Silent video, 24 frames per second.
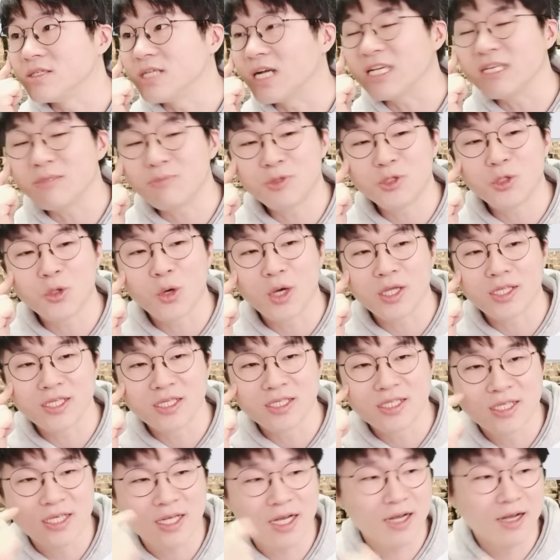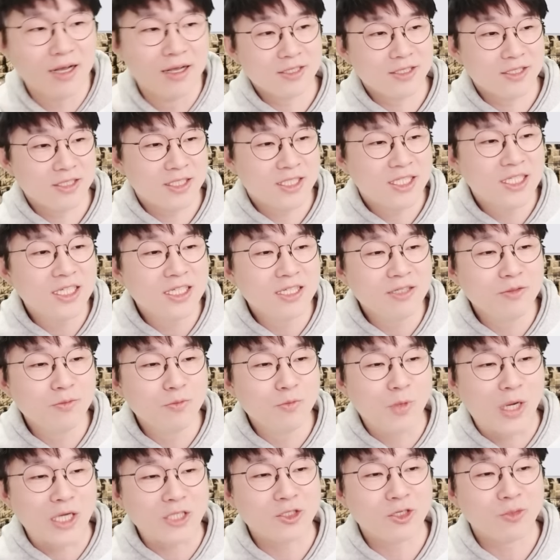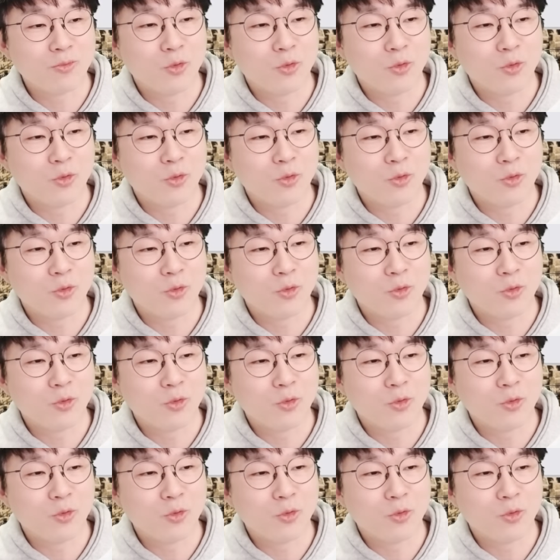양이 비교가 안 되니까 지금 와서